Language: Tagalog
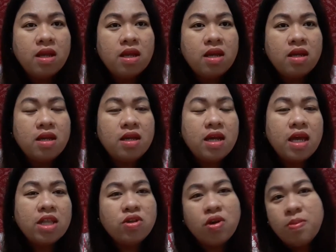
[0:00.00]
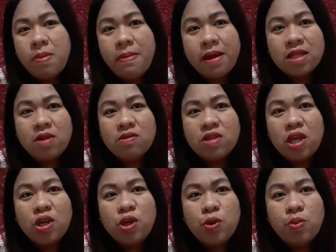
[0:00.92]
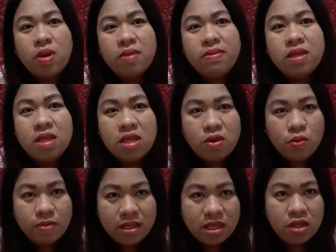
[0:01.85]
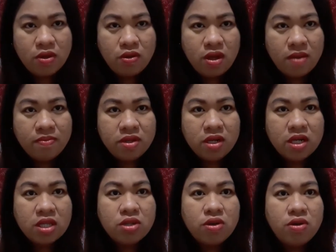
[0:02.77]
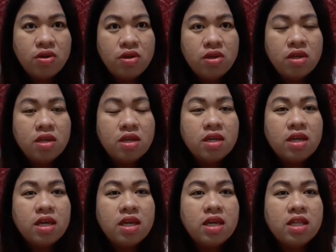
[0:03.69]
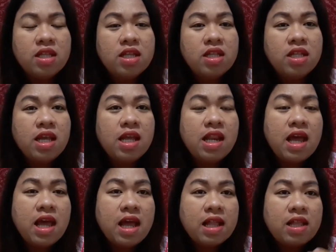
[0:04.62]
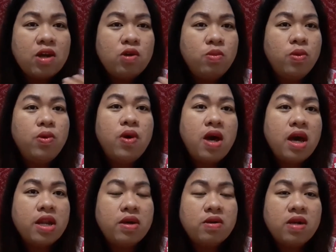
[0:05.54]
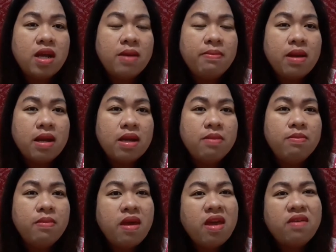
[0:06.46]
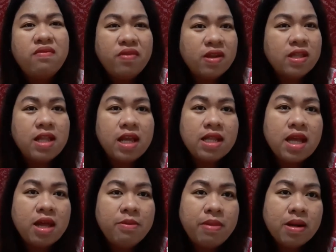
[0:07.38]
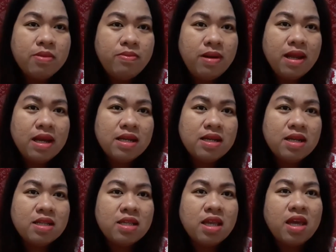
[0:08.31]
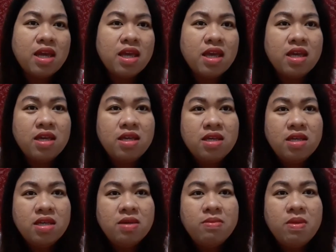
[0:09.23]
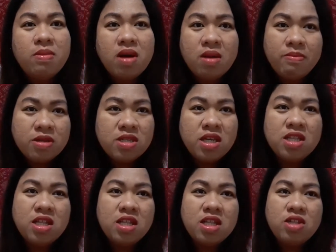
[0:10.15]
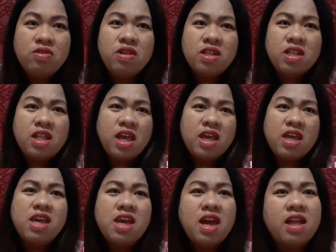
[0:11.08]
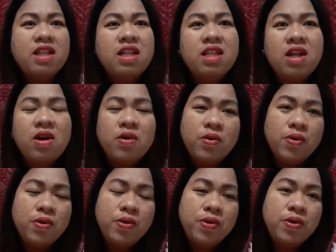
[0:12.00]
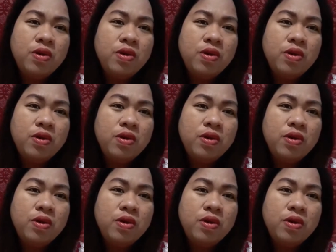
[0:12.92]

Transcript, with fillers: uh, ah, ito, papakita ko sa inyo yung, mga, yung video after nito. And hindi lahat ako buong araw nakapag, everyday nakapag-vlog kasi may mga pasyente din doon at nahihiya din ako